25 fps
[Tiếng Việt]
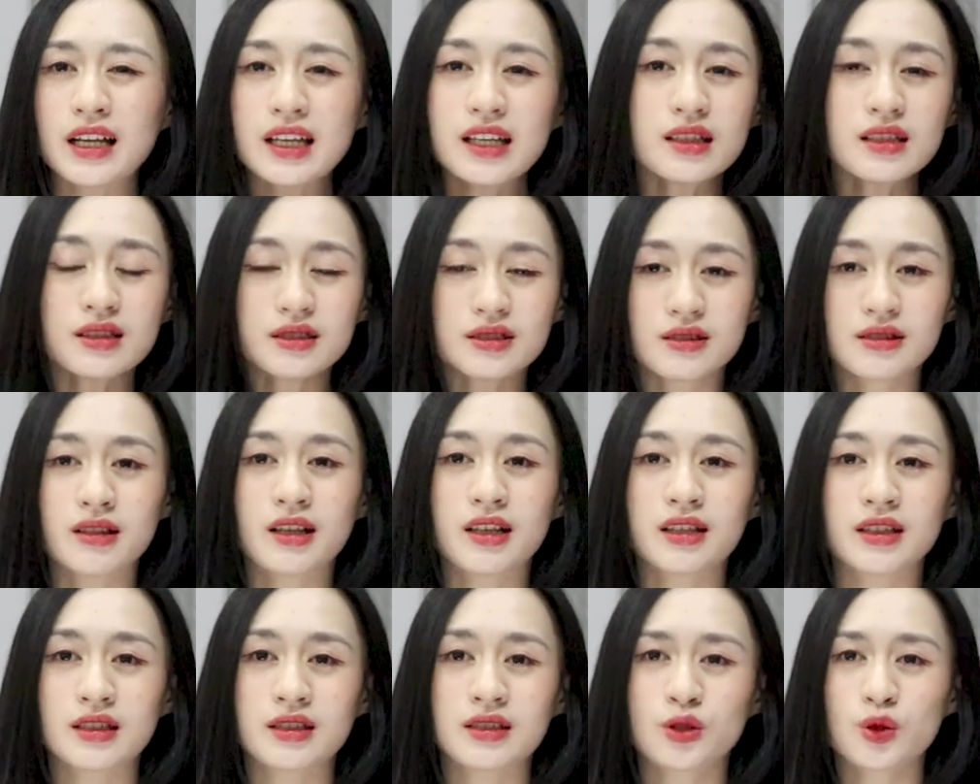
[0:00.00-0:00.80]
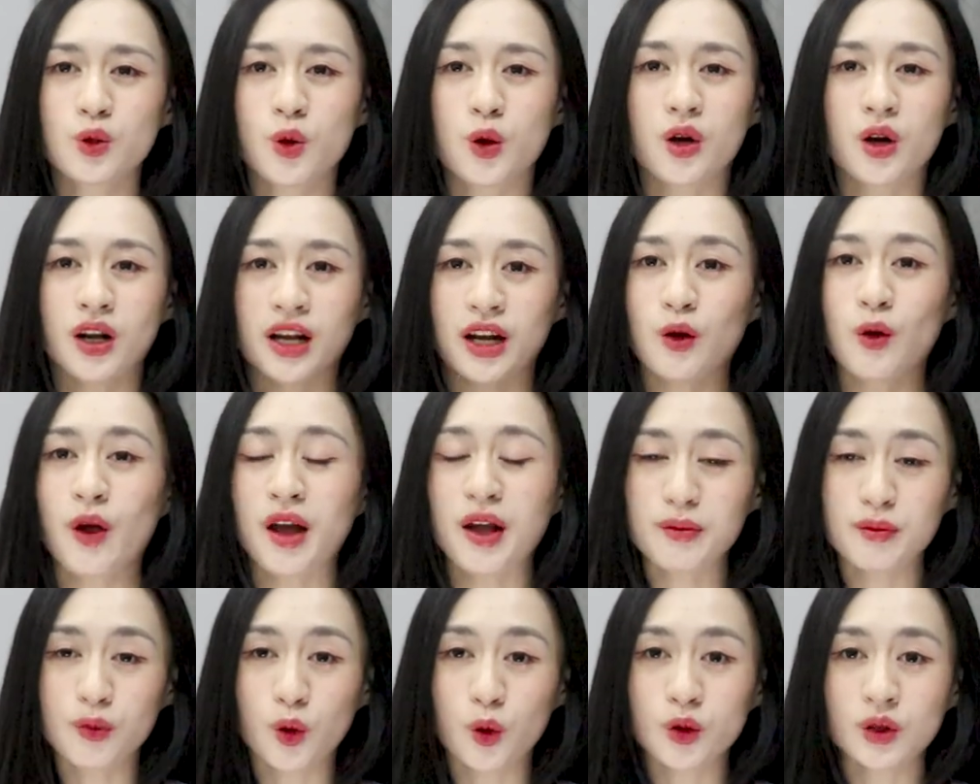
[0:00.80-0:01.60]
ít người thuộc cái
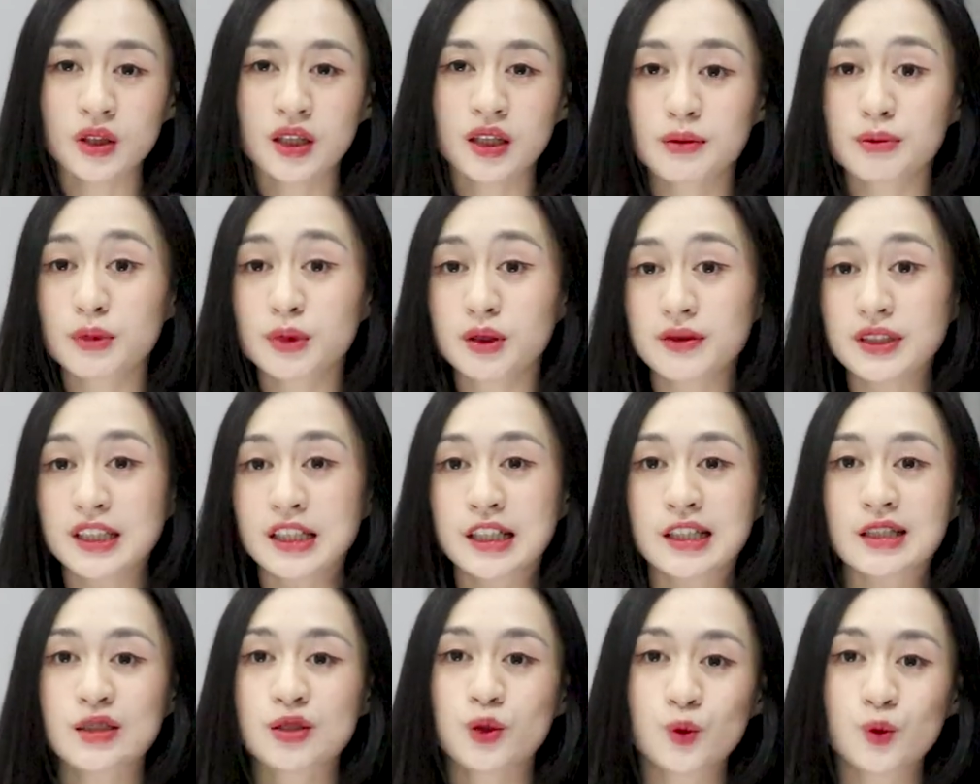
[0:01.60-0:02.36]
loại một. Bởi vì